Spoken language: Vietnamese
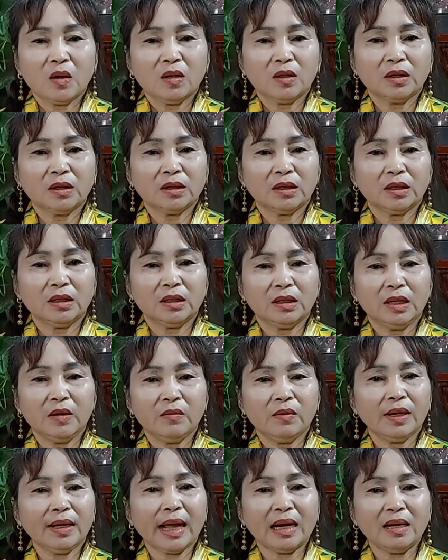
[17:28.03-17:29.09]
còn
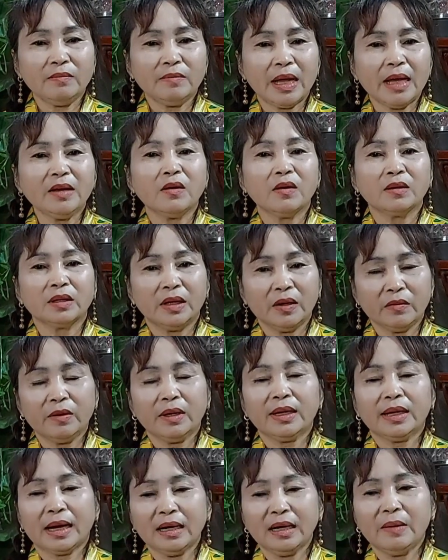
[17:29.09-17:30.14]
nhiều cái cảnh Bảy, còn nhiều
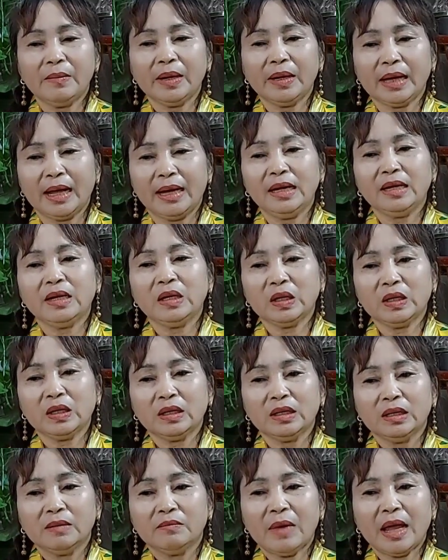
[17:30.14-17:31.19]
cái cảnh để kể đó.
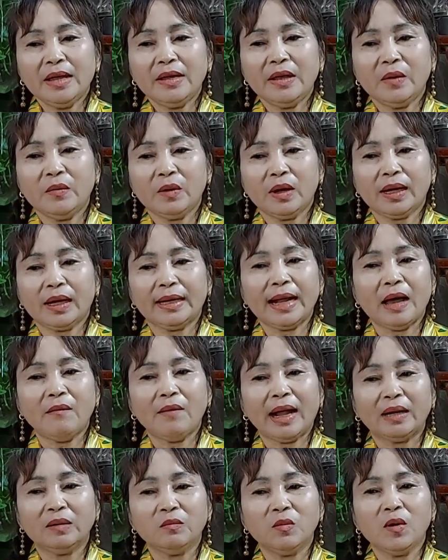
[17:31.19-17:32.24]
Bảy nhiều cái cảnh
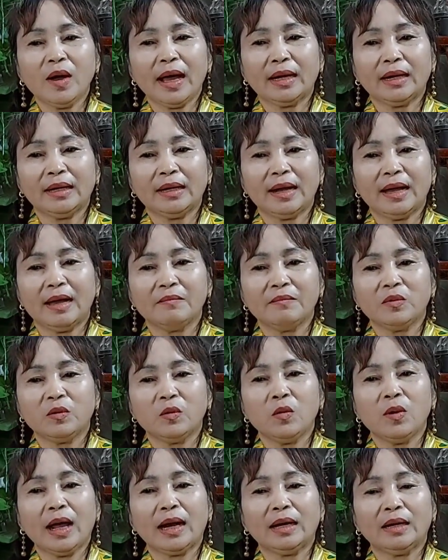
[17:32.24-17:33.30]
đạo hạnh của hành
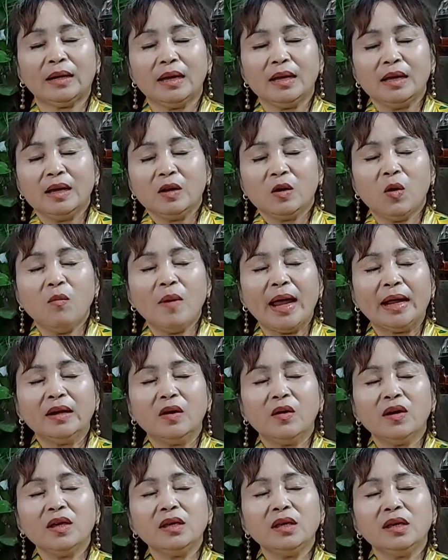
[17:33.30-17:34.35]
là của Bảy
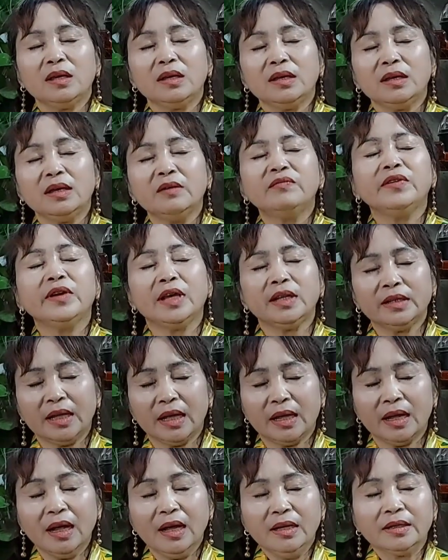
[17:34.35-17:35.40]
nói như phim
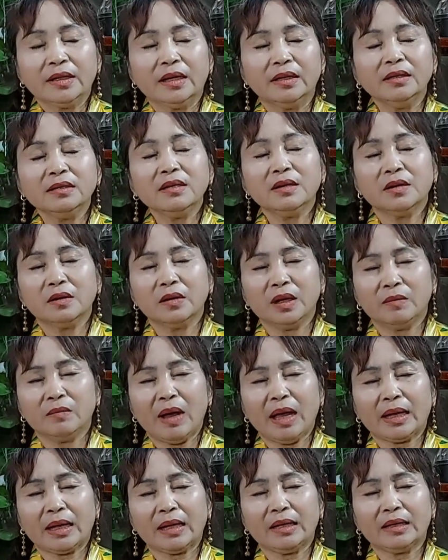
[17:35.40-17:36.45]
vậy. Những người
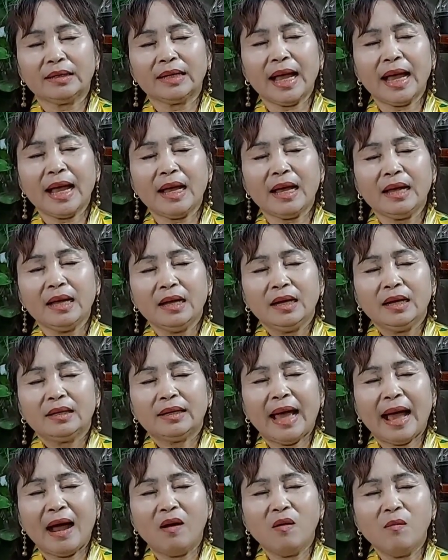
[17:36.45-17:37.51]
mà người ta
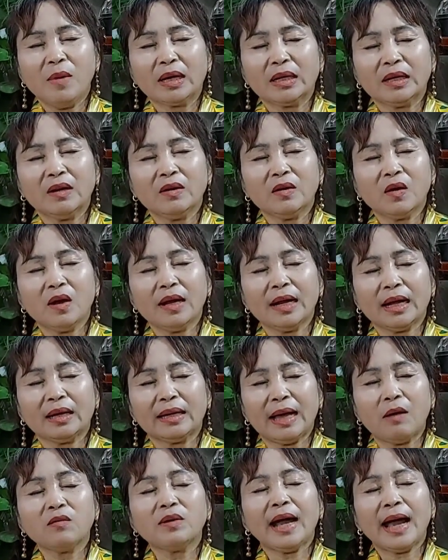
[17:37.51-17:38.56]
đạo mà cho
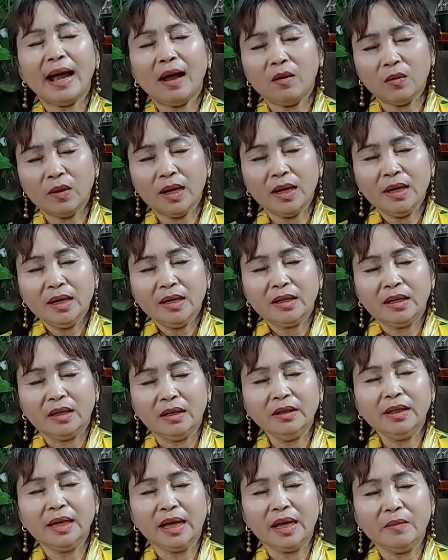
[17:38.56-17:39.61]
rằng đạo cao đó,
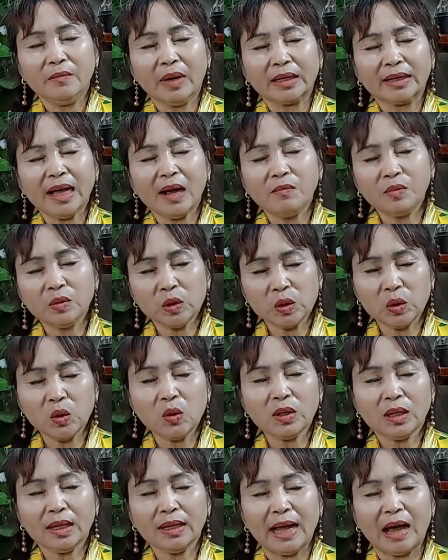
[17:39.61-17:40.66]
những vị mà thông
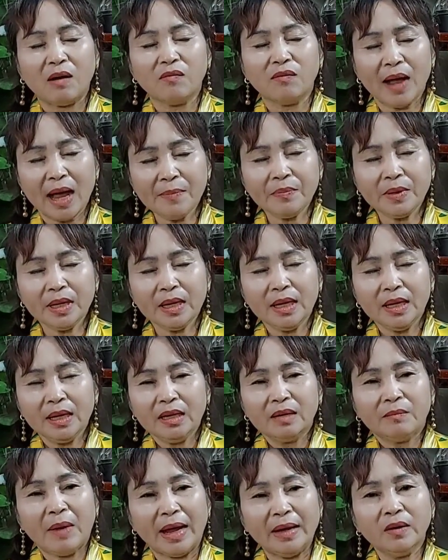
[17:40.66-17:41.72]
suốt ở đạo pháp đó,
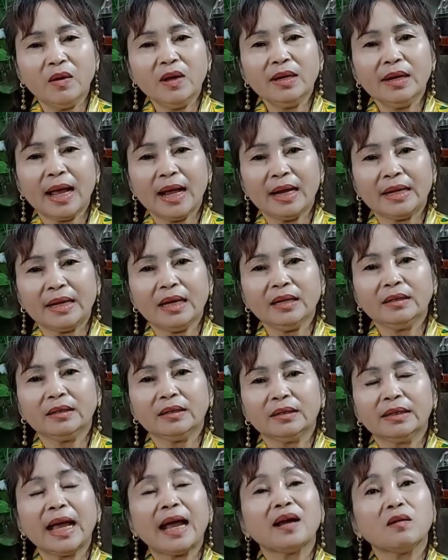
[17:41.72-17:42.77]
Bảy nói ra chắc
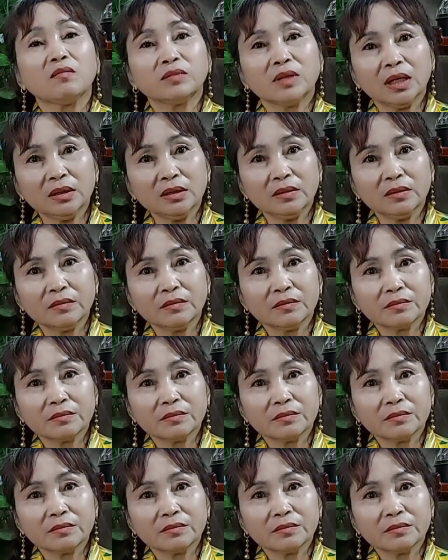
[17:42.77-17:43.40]
người ta không thích.